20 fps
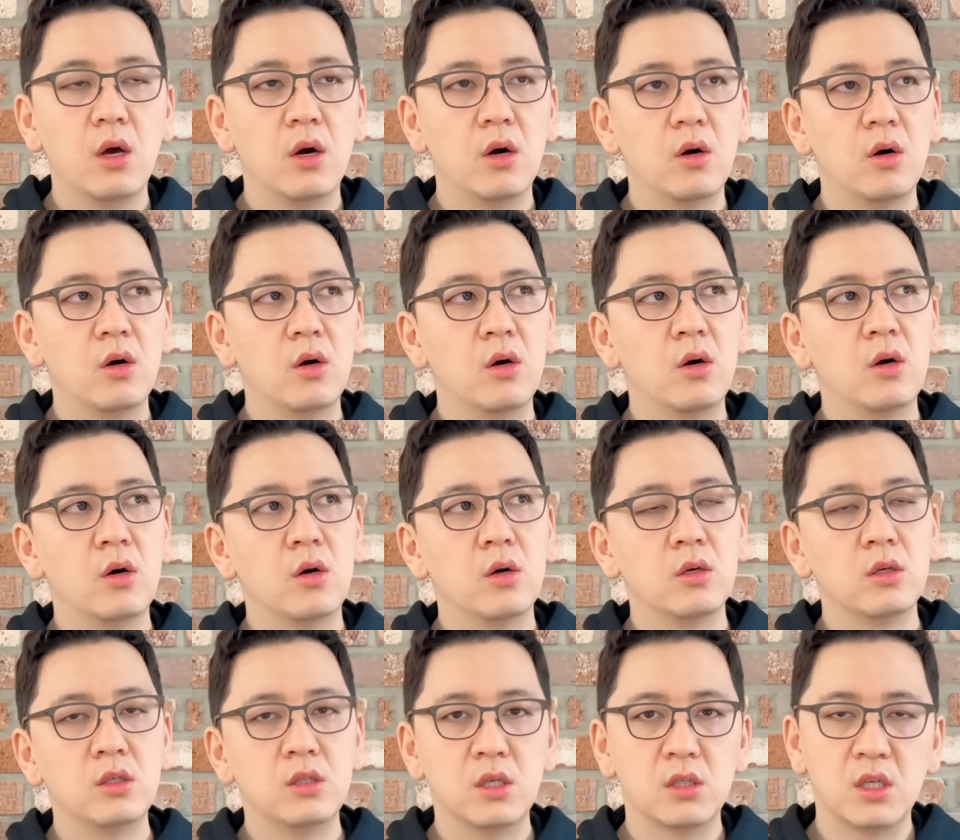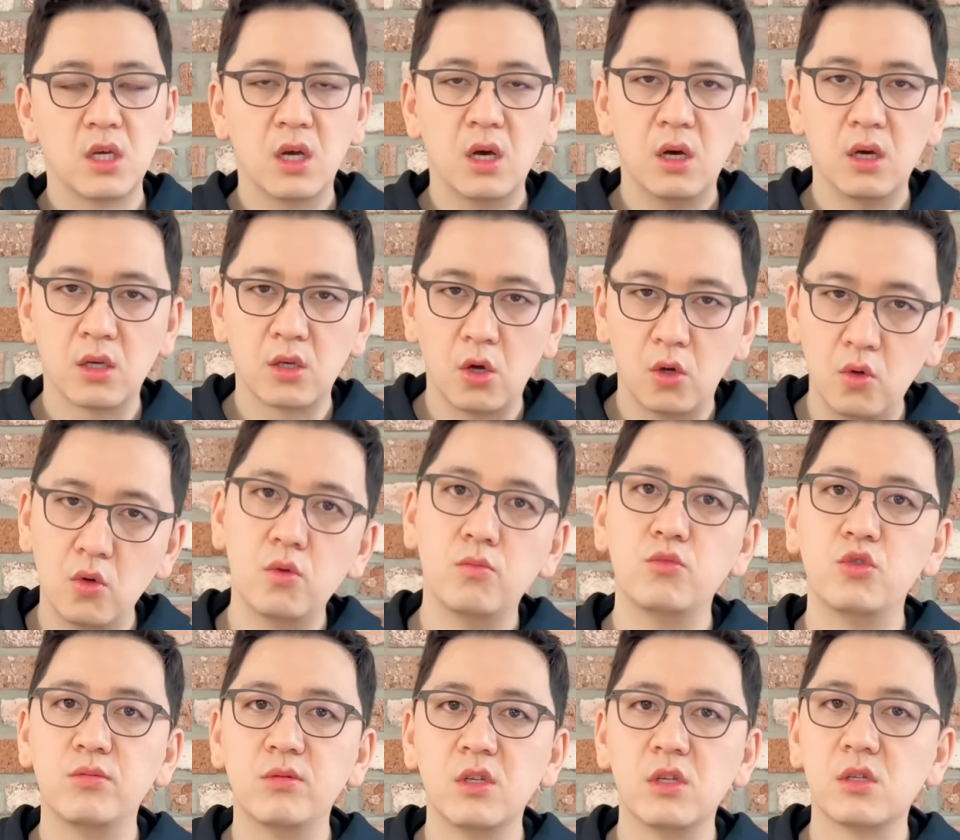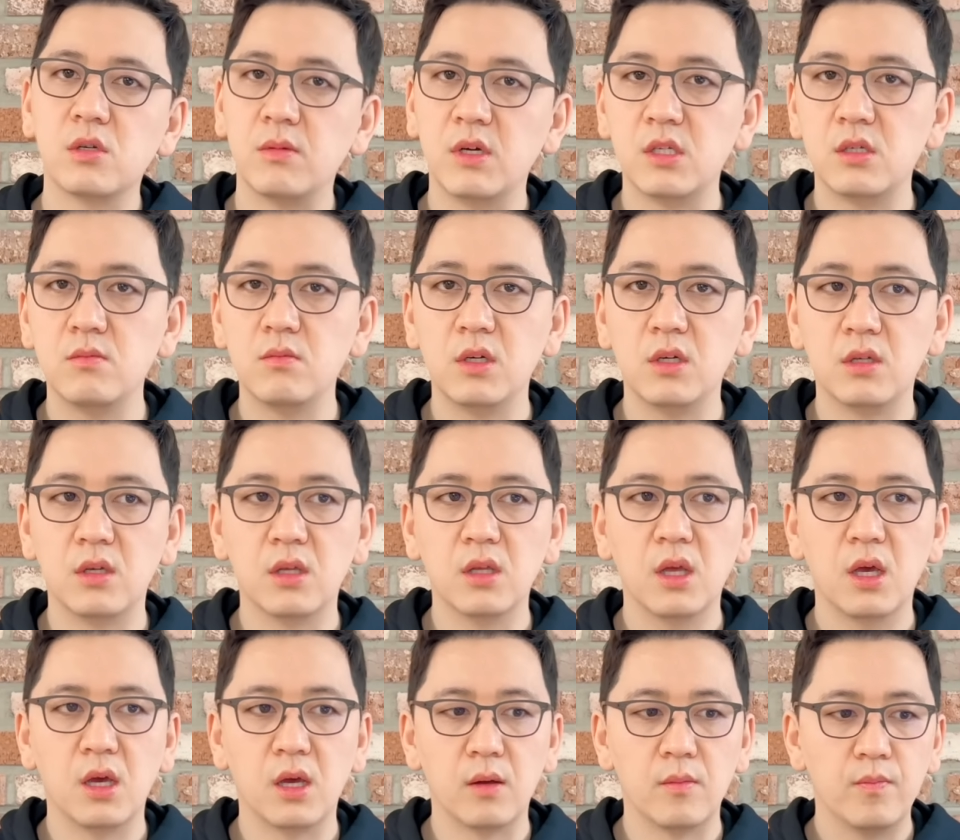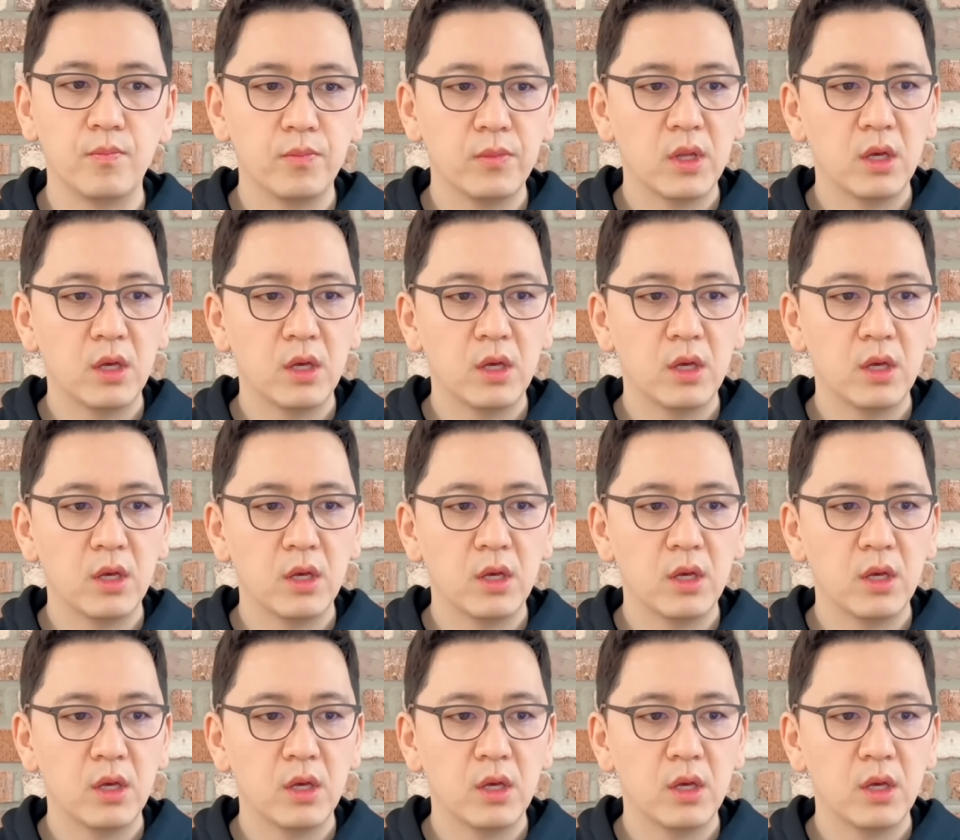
어, 이제 제가 결론 부분에서 말씀드릴 텐데,